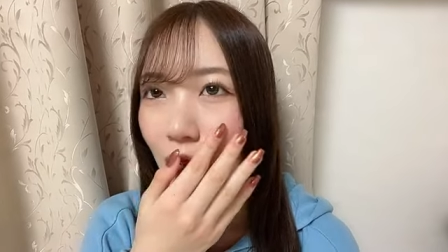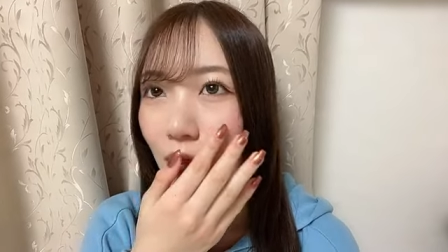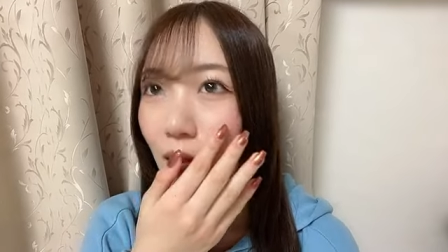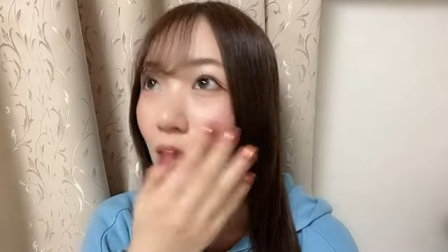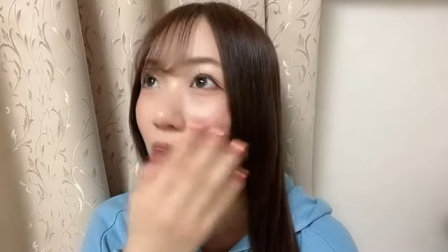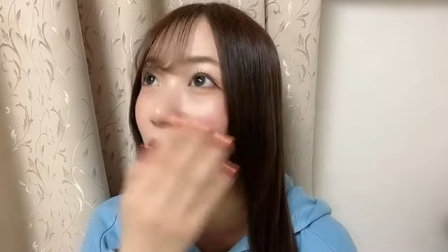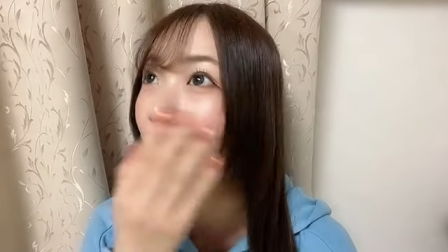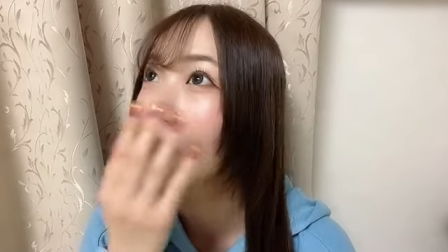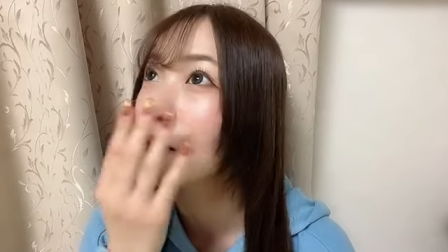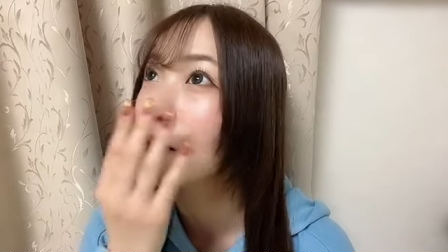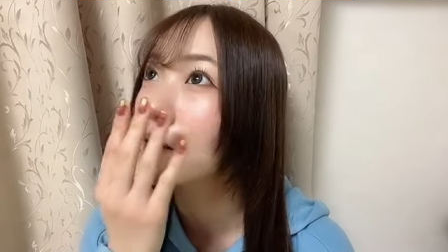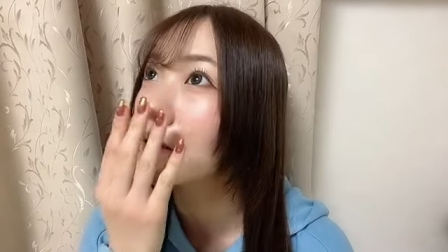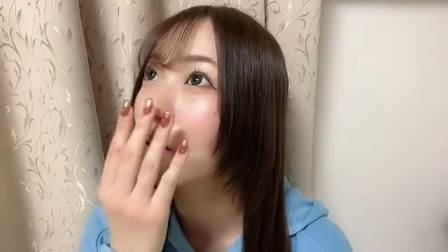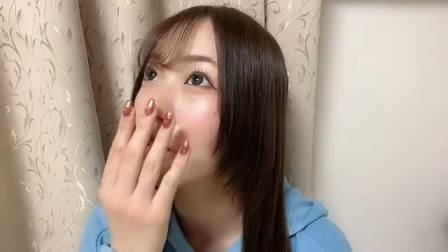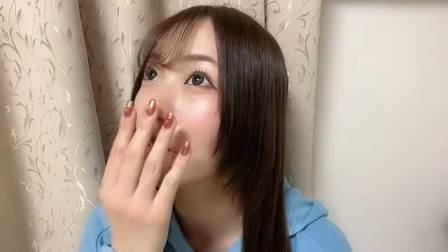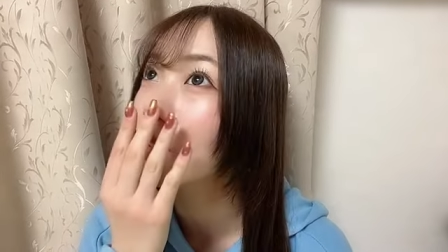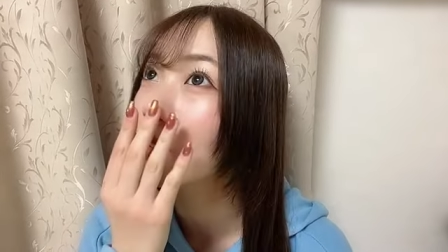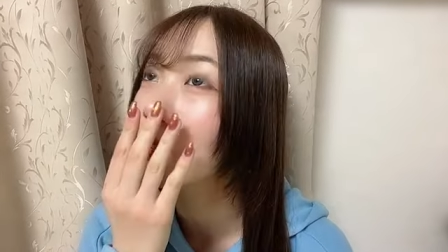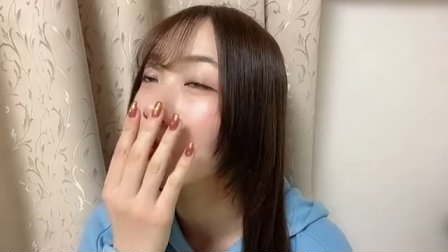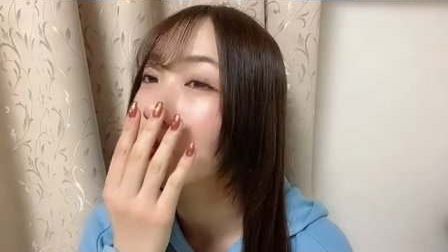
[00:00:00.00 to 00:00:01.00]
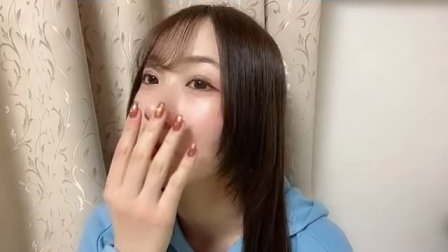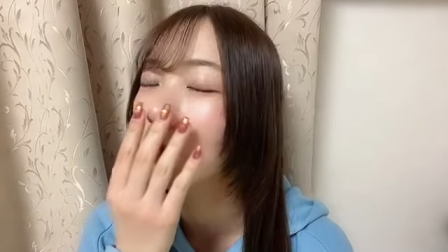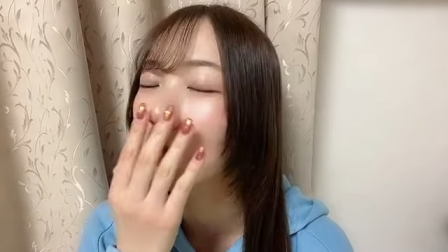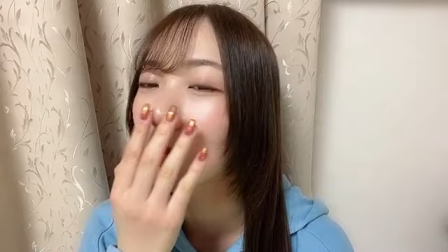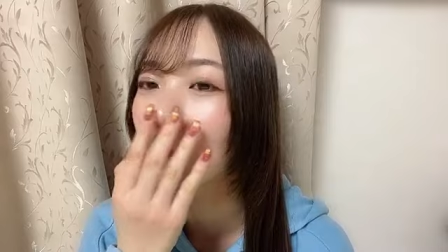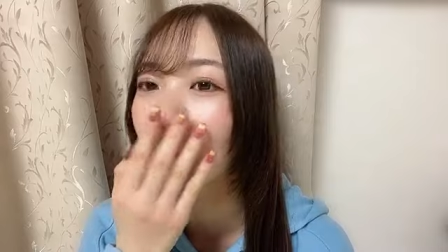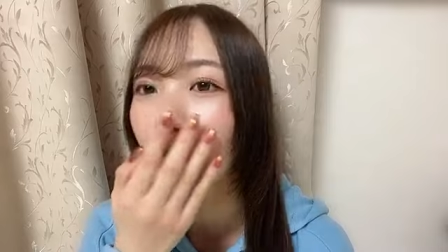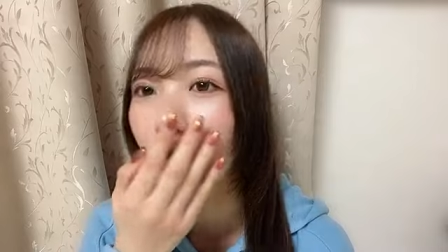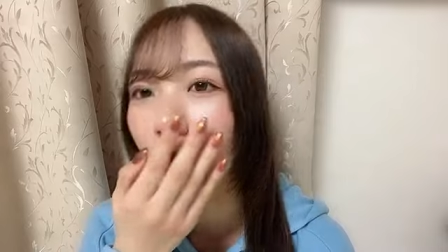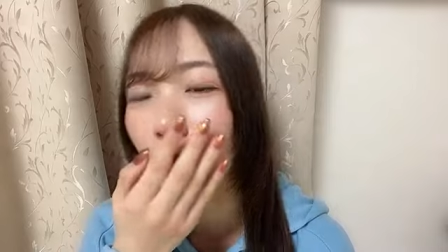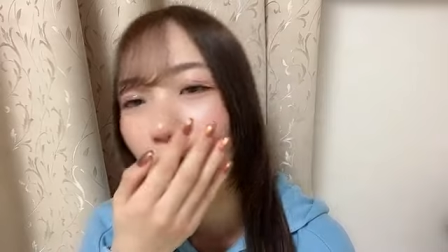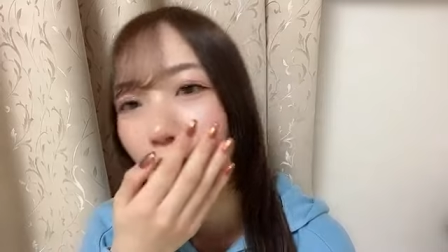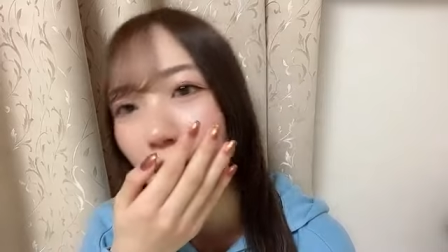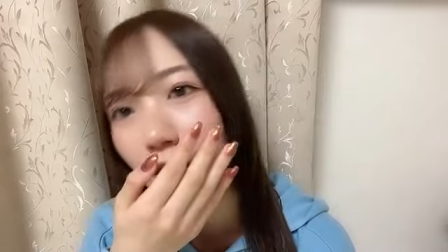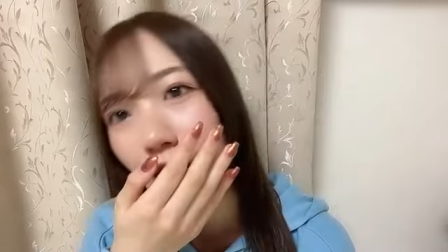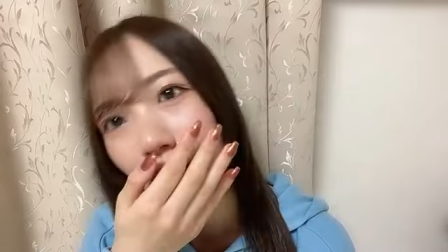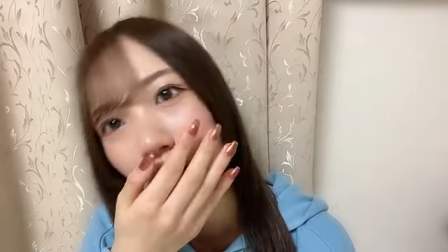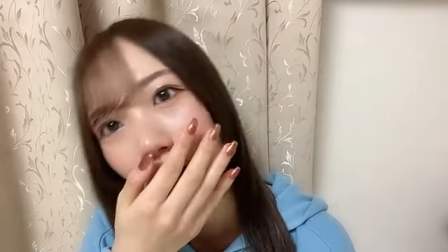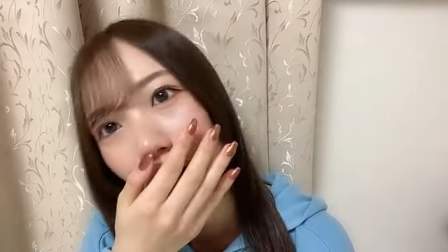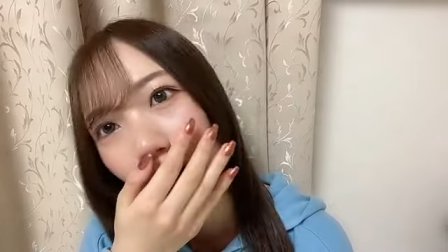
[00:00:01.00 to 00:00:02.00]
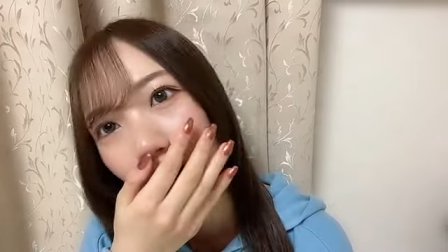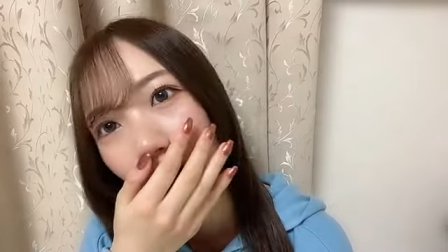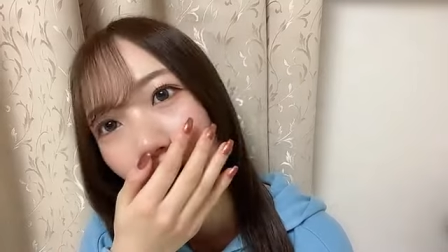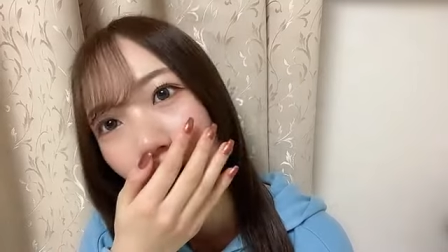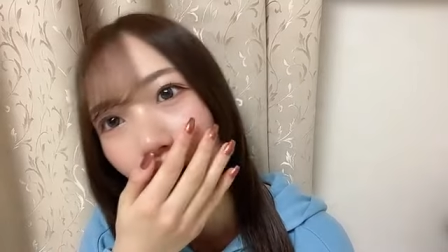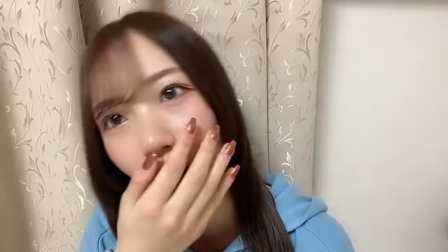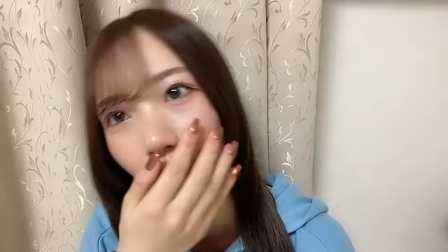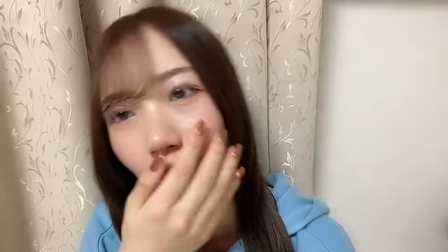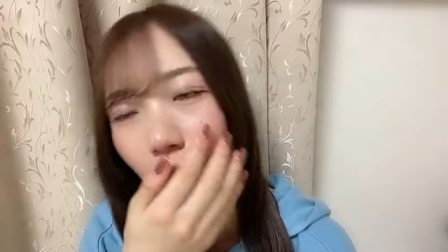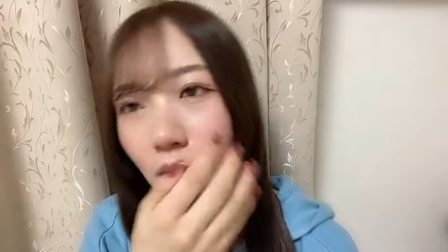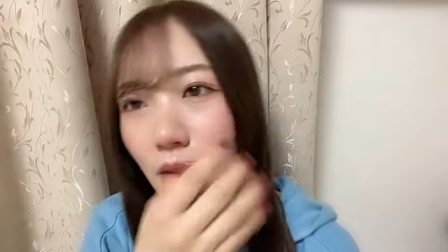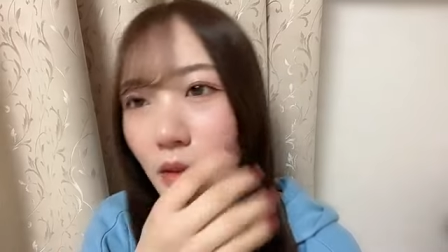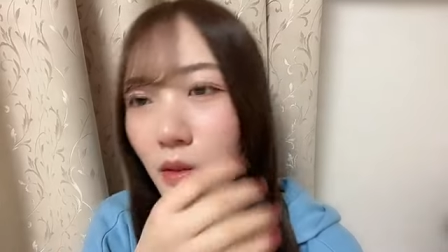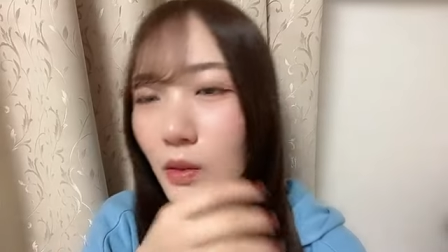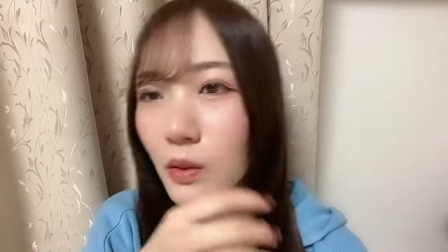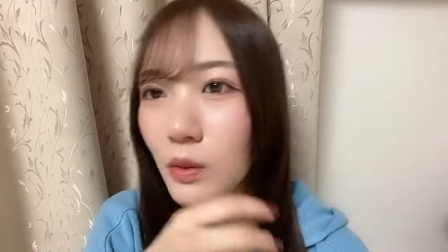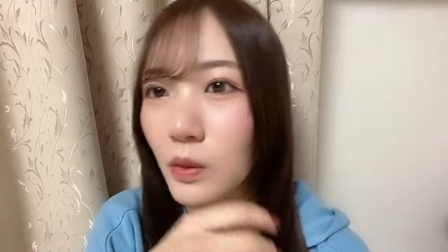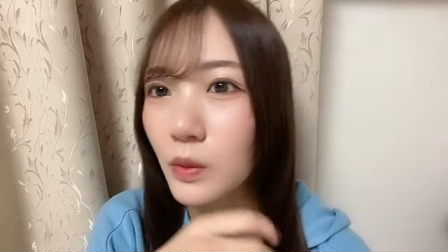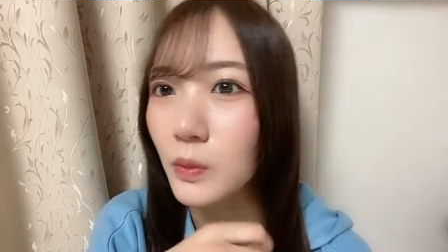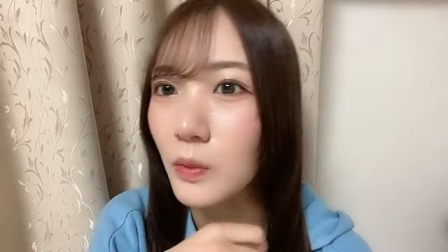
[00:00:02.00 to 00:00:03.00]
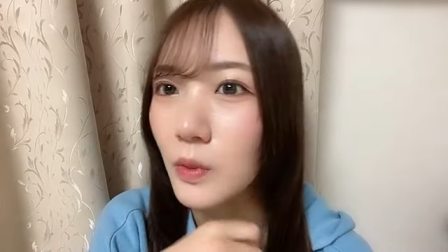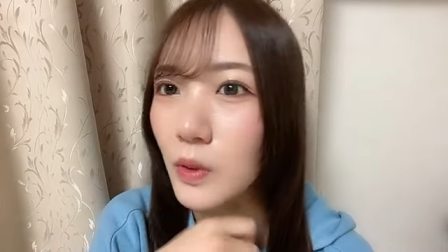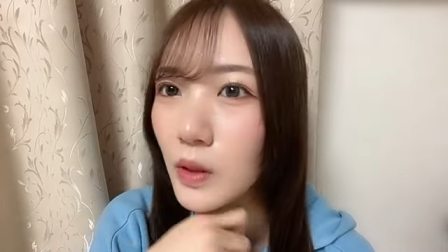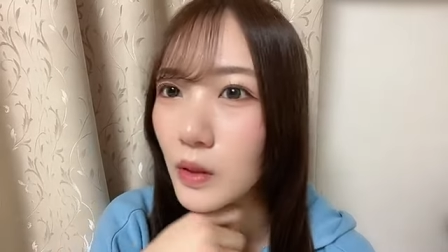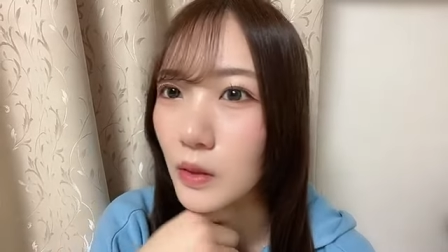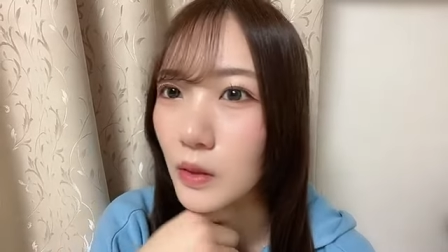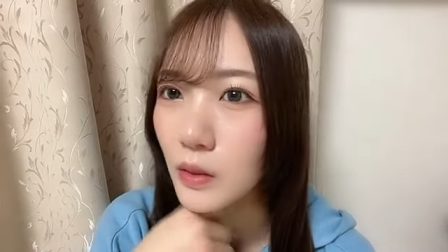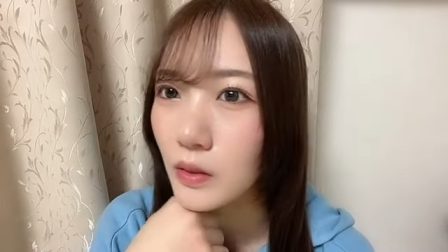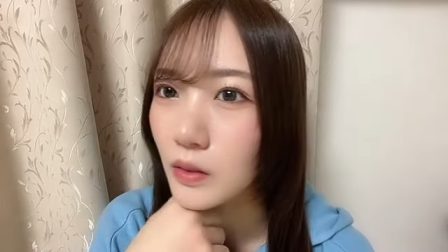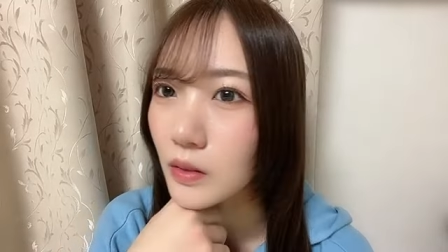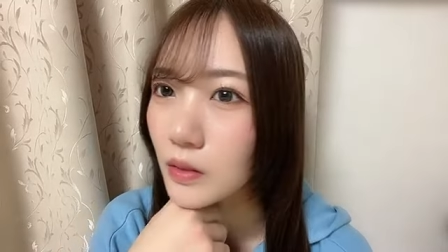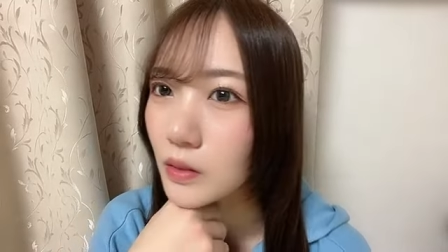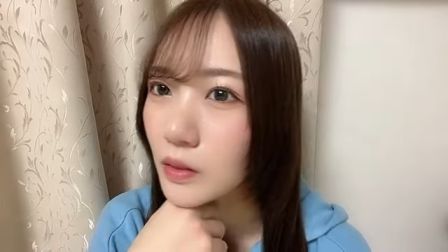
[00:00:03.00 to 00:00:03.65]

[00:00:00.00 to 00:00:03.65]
えって思っても何センチなんやろってずっと思ってた